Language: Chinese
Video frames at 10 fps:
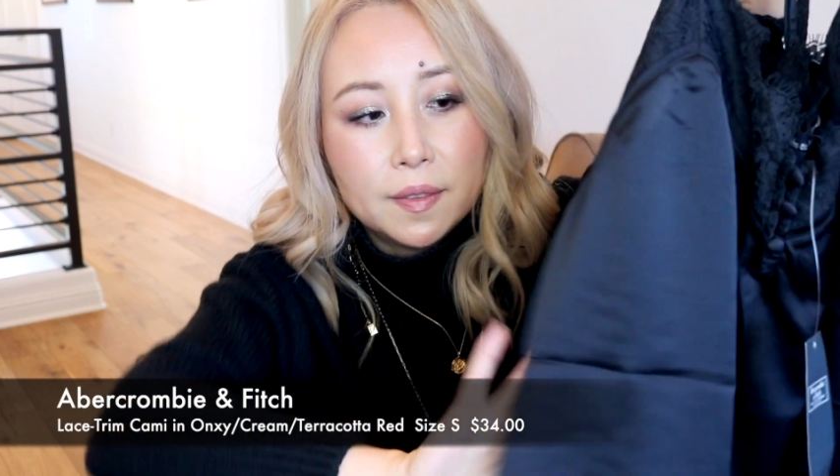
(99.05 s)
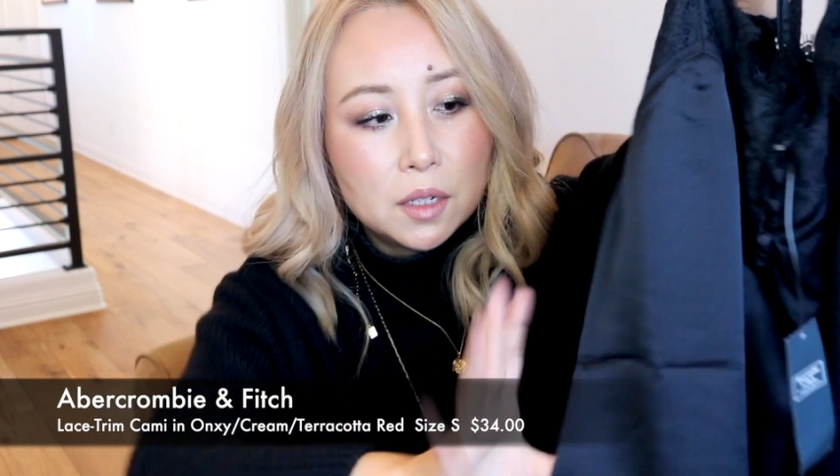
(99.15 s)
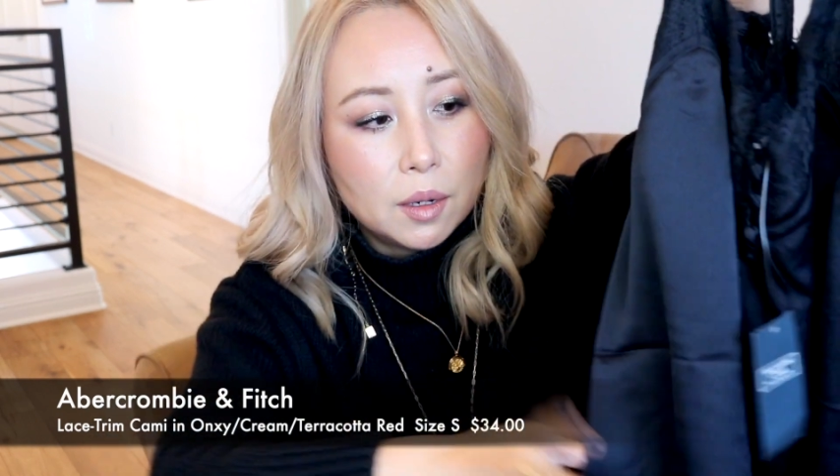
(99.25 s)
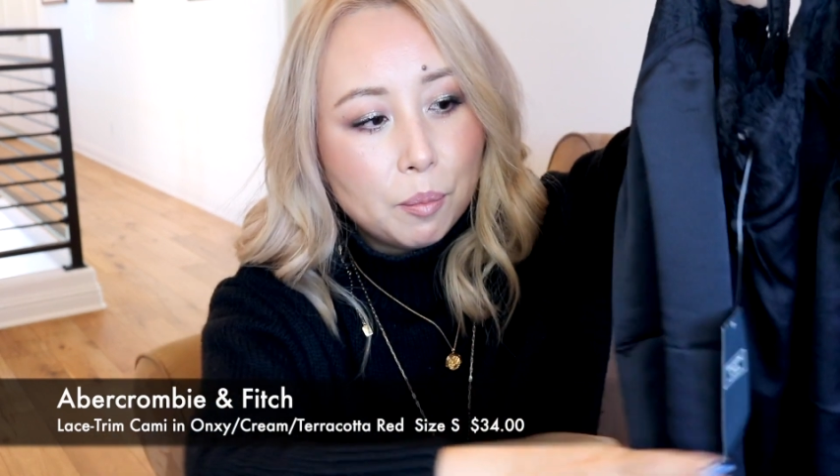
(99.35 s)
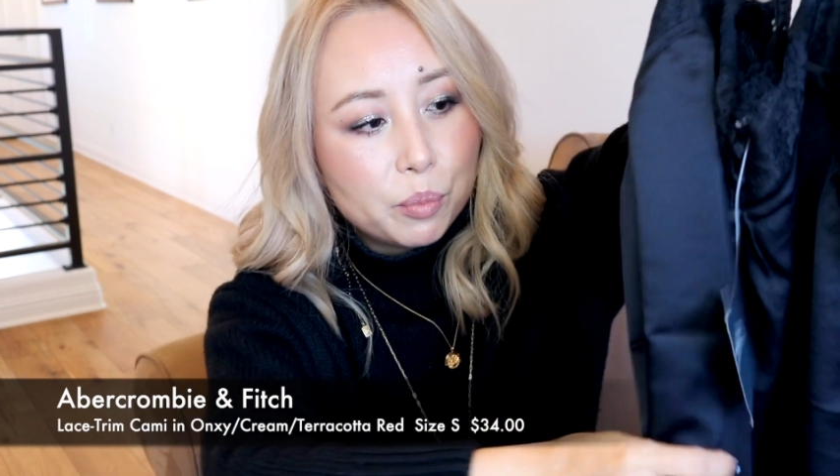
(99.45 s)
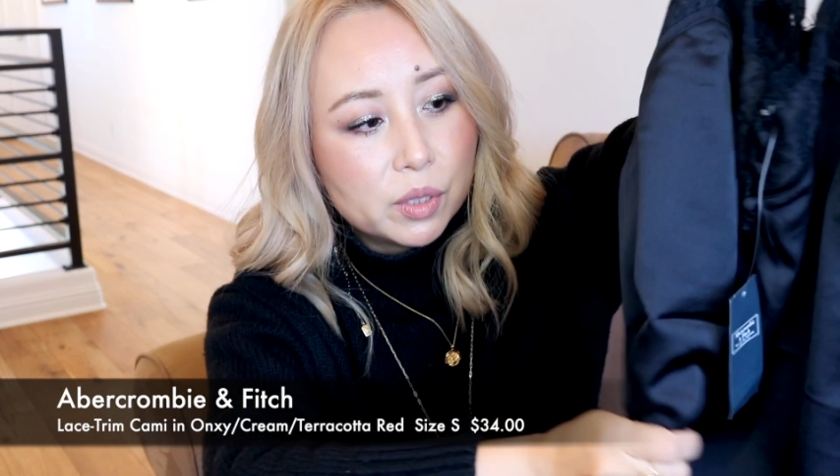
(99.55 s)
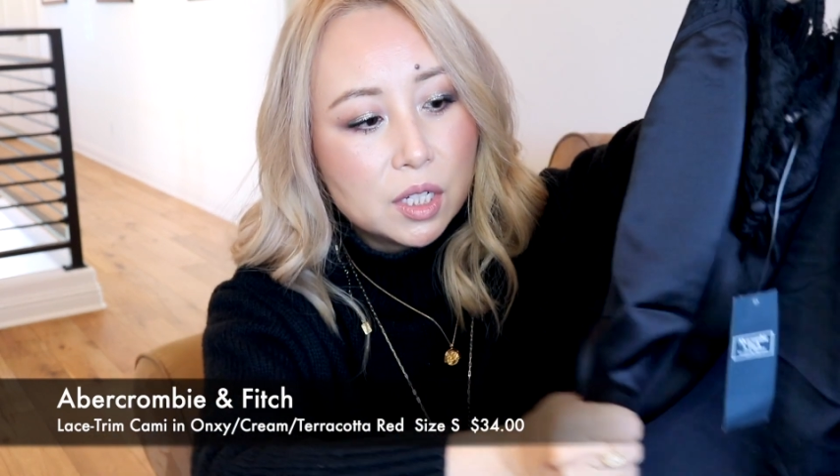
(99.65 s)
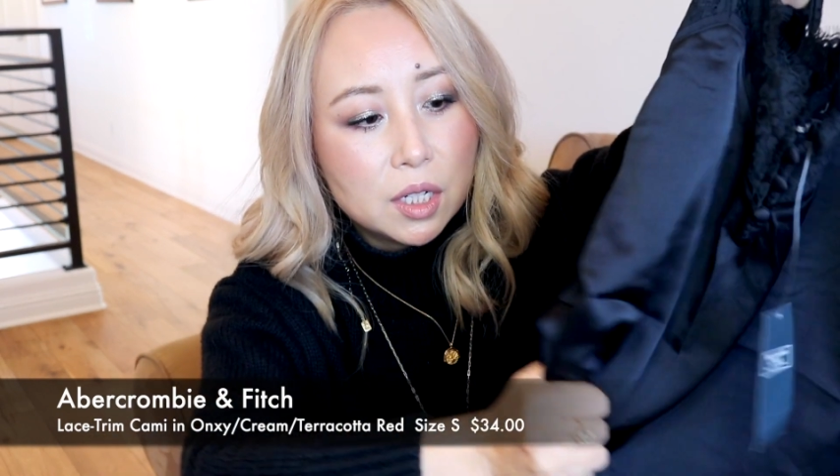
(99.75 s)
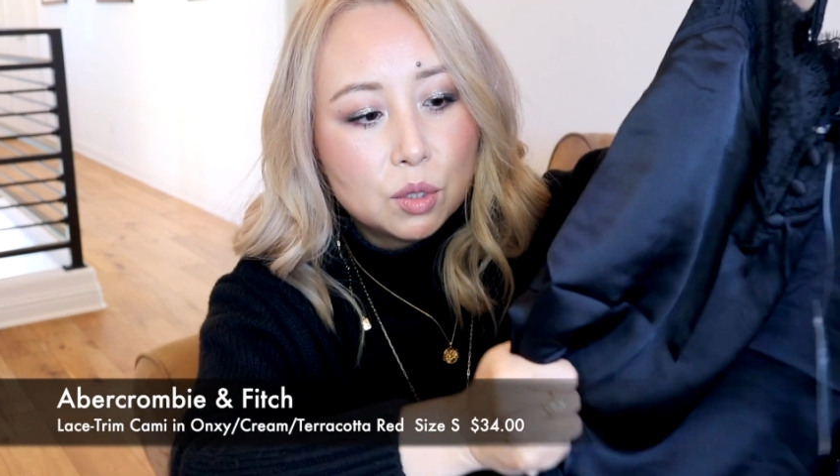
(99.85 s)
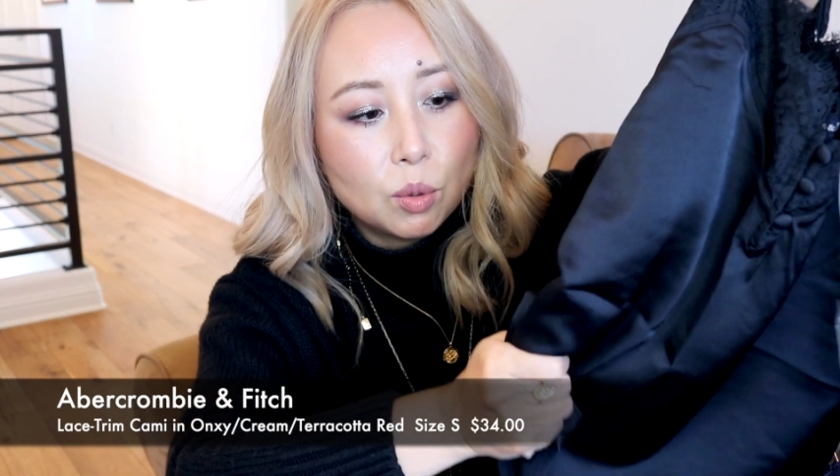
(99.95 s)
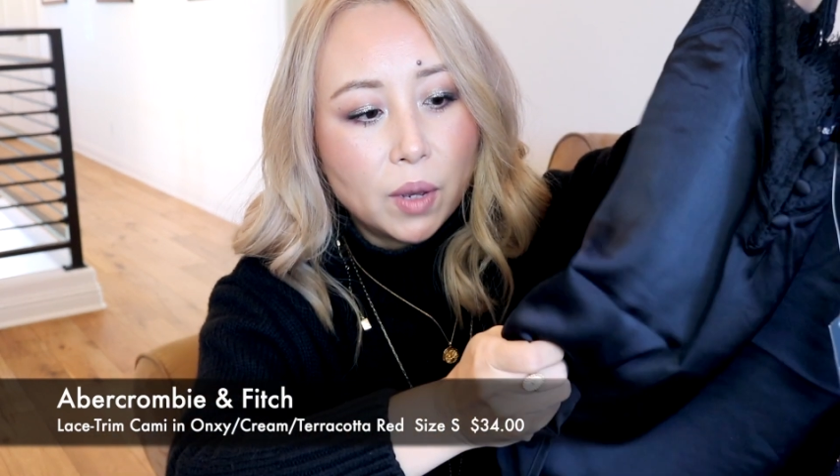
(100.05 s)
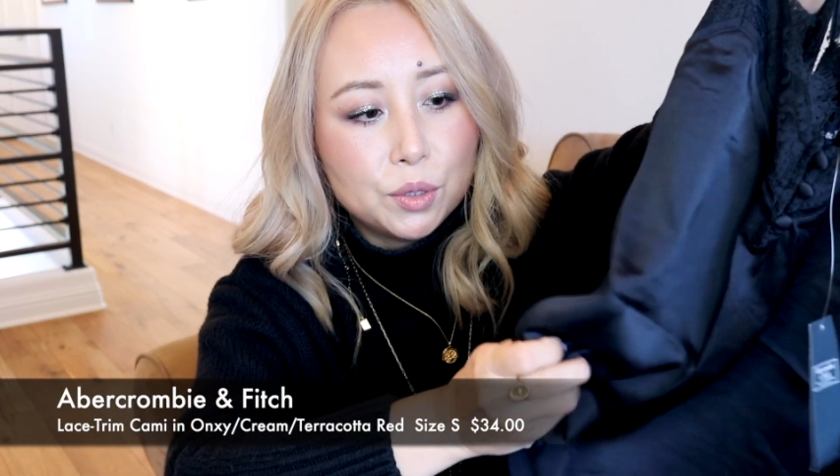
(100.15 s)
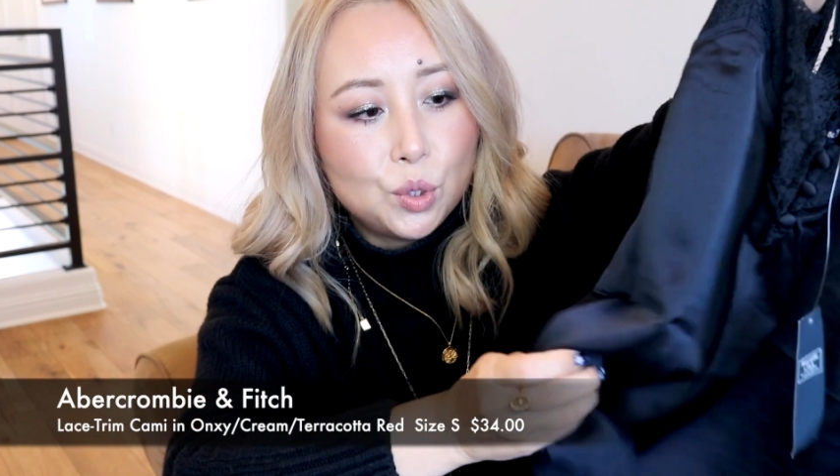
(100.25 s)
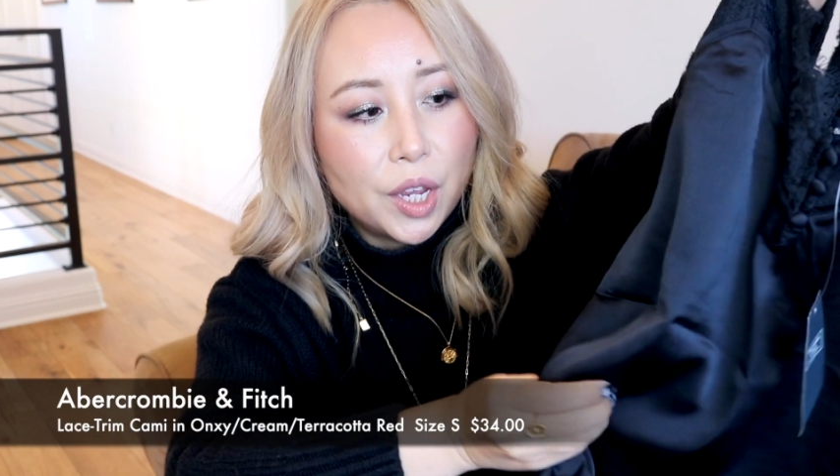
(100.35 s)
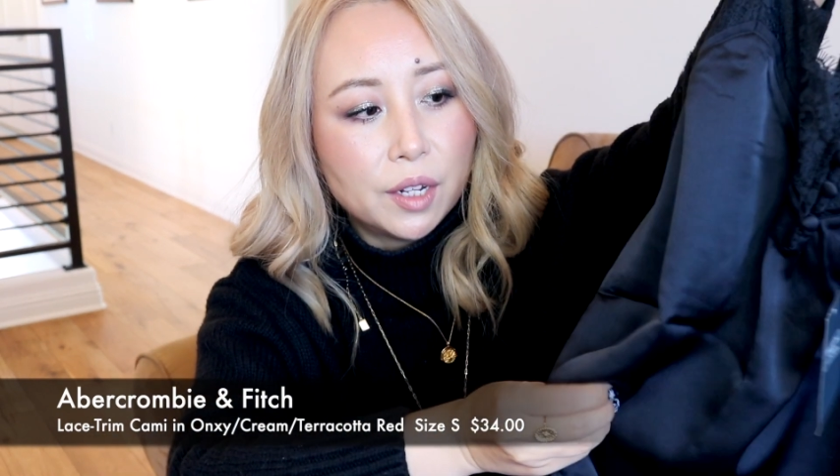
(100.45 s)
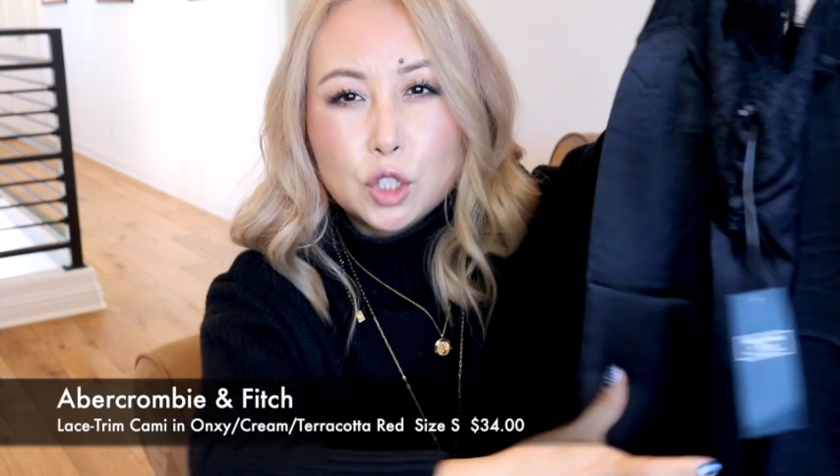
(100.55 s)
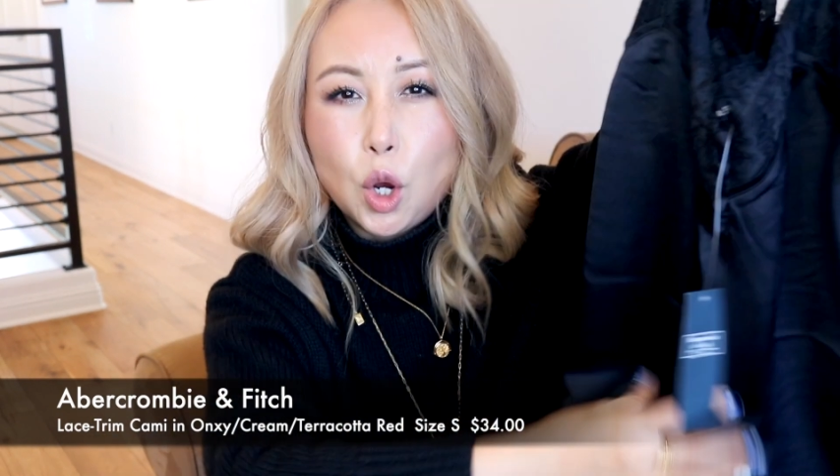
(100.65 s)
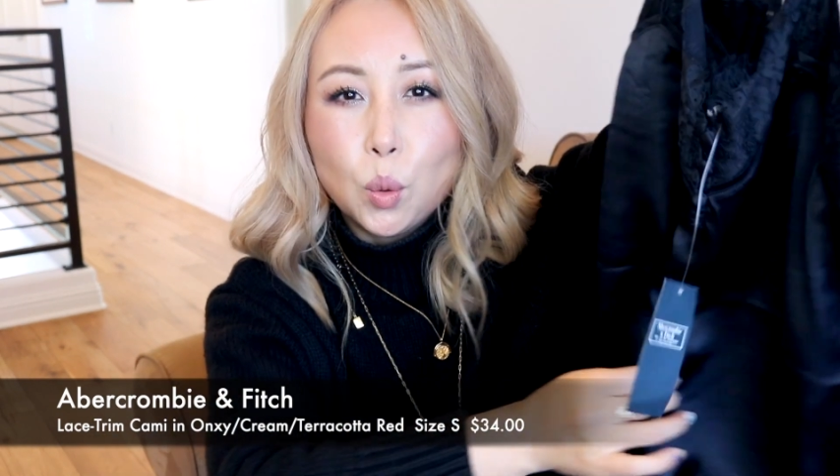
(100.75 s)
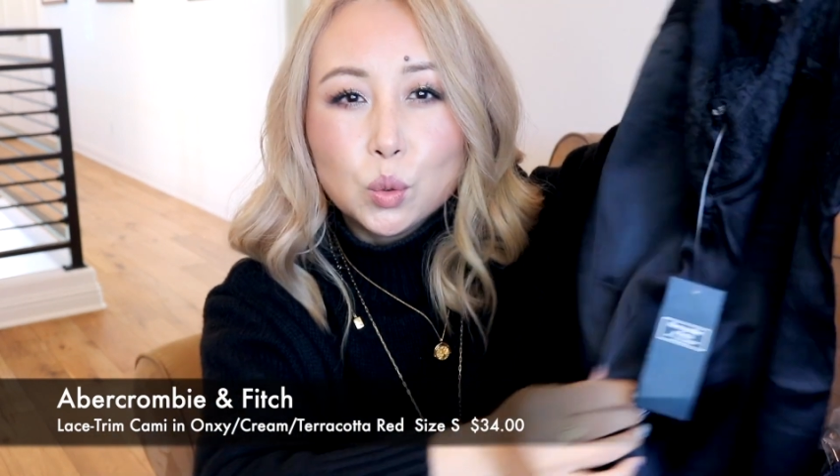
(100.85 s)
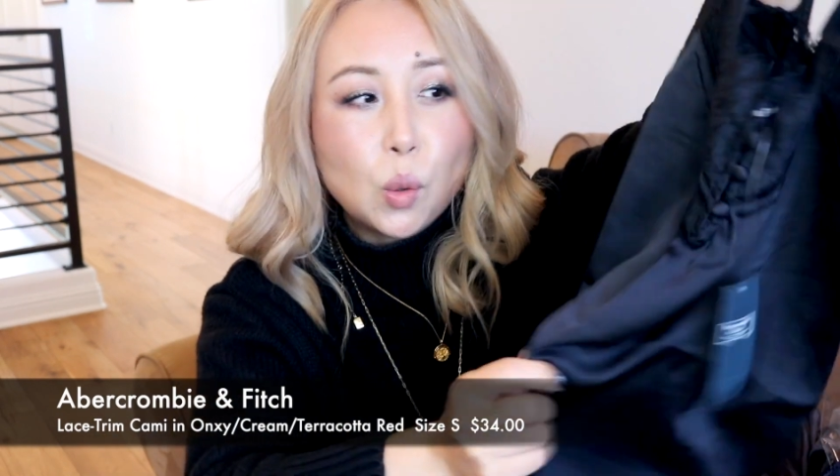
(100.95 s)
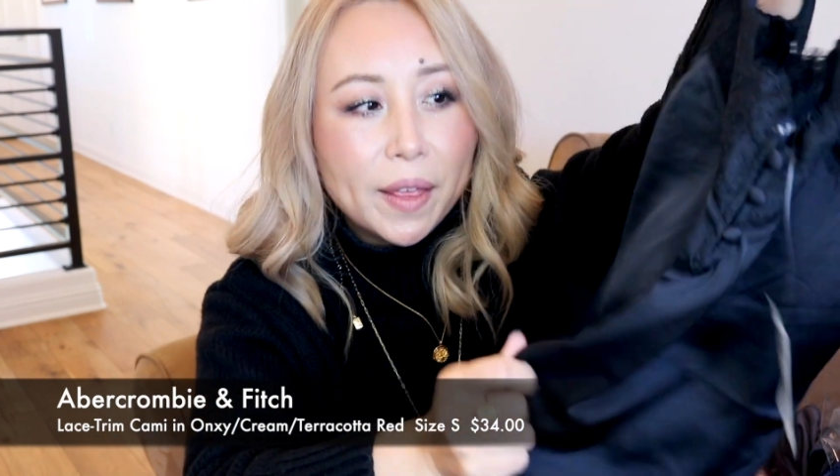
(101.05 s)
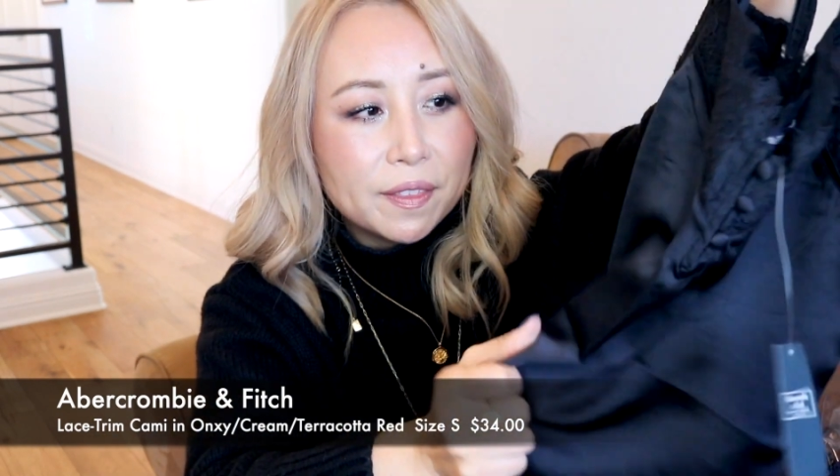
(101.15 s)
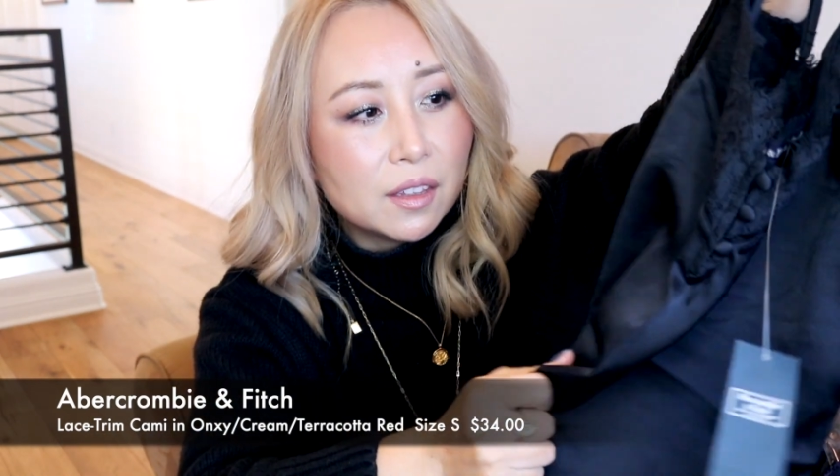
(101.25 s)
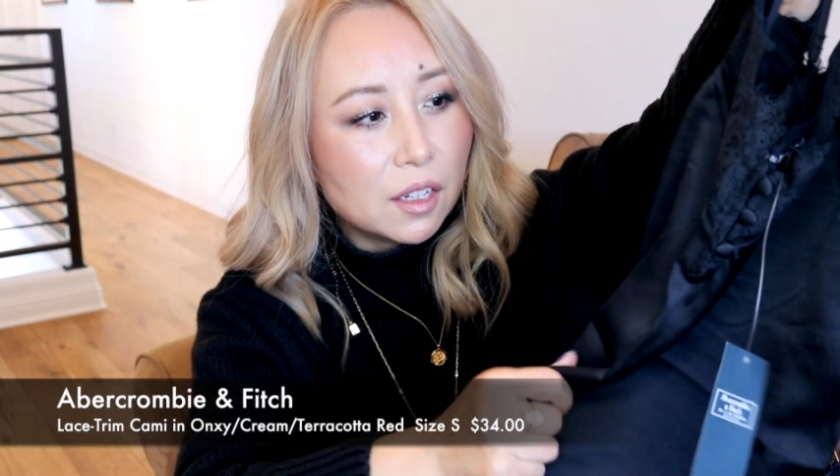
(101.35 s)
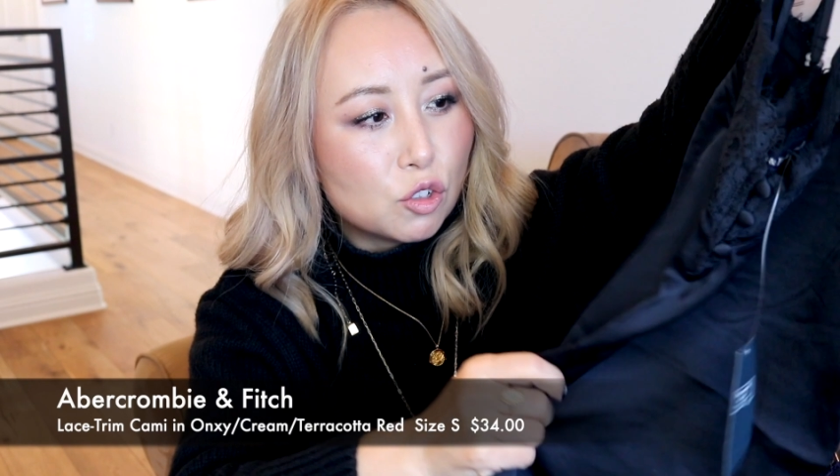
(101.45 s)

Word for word: 但是它不是那种完全绸缎的那